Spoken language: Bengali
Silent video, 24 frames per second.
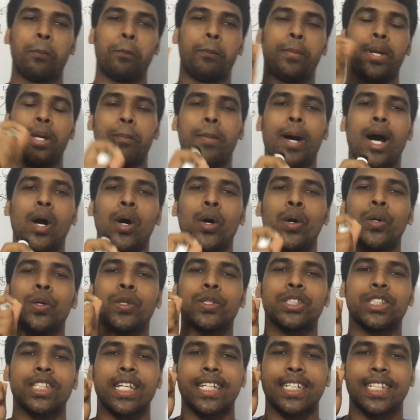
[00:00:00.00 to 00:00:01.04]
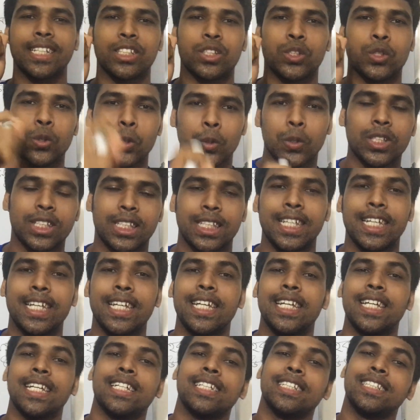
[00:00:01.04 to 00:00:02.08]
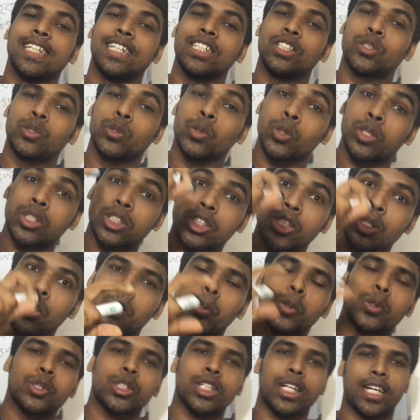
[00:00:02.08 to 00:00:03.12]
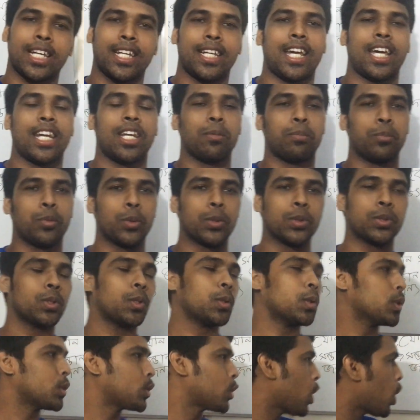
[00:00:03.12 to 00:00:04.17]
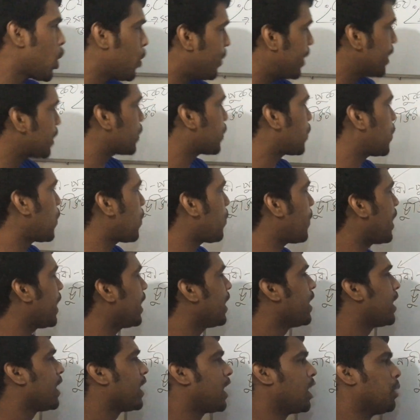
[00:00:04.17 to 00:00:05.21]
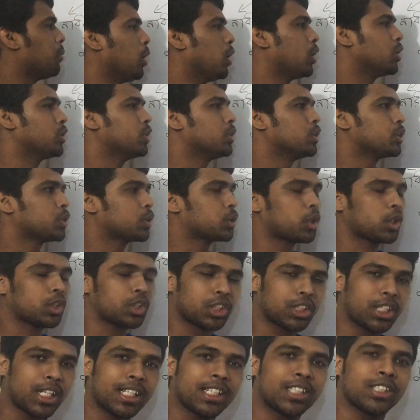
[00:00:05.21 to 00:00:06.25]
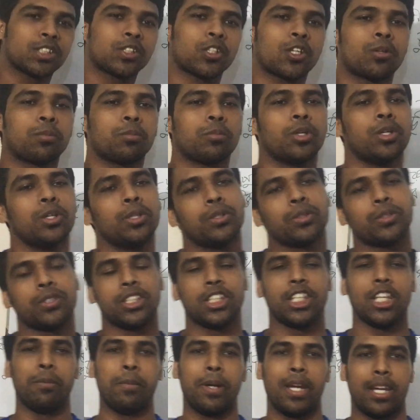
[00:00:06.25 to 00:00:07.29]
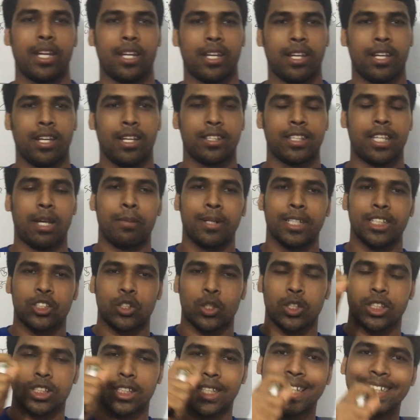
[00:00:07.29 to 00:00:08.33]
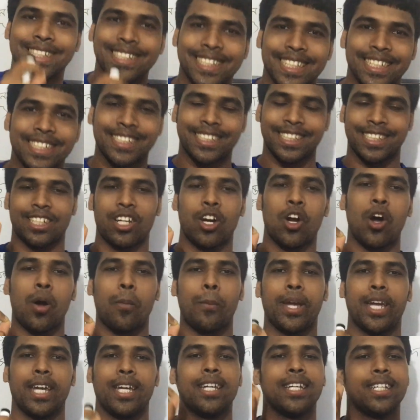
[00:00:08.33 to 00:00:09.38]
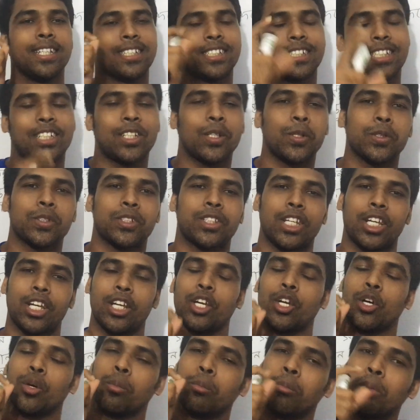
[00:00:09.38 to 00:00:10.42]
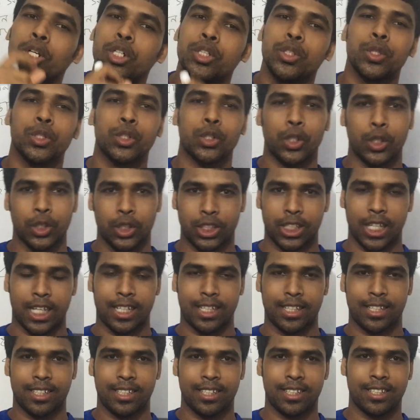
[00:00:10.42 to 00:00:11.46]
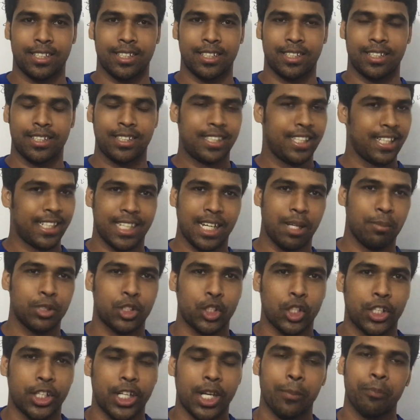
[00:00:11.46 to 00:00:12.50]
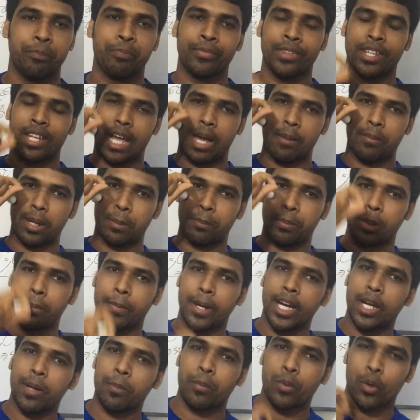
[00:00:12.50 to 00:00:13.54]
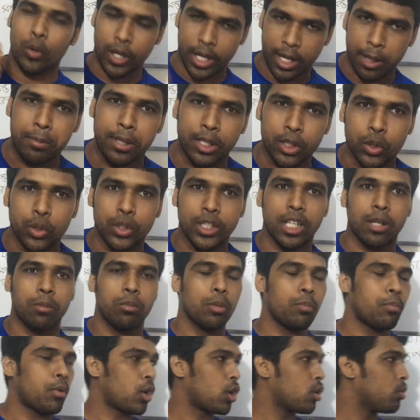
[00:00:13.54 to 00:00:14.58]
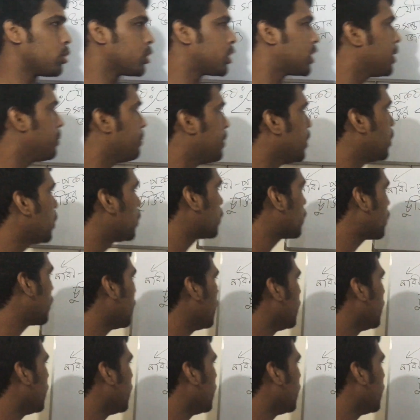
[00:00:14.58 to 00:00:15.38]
বিবাহ হচ্ছে একটি চুক্তি যে চুক্তি অনুসারে নারী পুরুষ যৌন সহবাস করবে এবং সন্তান জন্ম দিবে তার মানে সন্তান যে যেটা হবে সেটা হচ্ছে বৈধ সন্তান ঠিক না বিষয়টা আমরা বিবাহের প্রকারভেদ দেখব পরবর্তী ভিডিওতে